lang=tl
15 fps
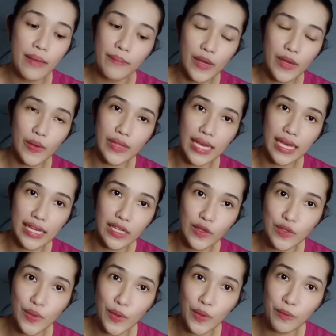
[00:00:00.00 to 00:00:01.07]
Pero dahil
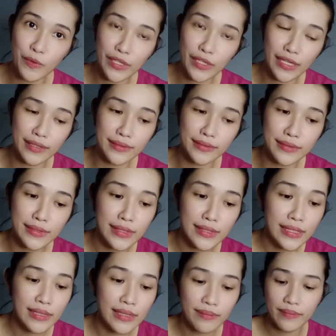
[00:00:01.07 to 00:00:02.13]
gusto ko munang
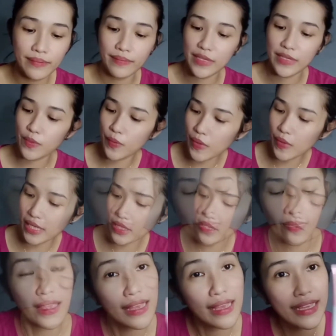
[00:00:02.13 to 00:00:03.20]
masubukan
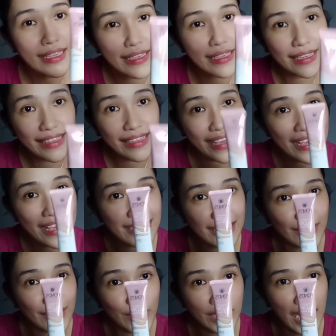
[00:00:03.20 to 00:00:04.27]
ito, yan guys,
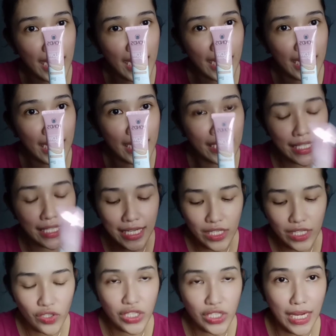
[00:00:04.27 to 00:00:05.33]
ganito siya.
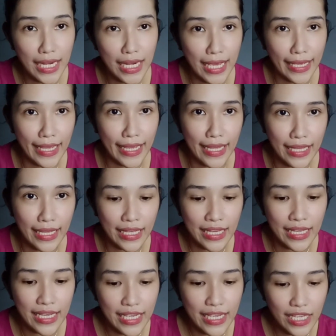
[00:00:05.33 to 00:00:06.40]
Ganito siya kalaki ha.
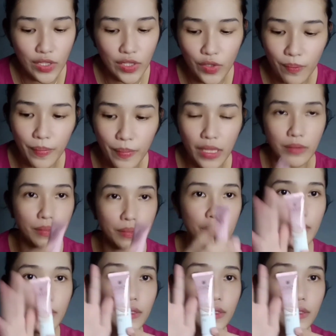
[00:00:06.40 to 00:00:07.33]
Ito yung palm ko.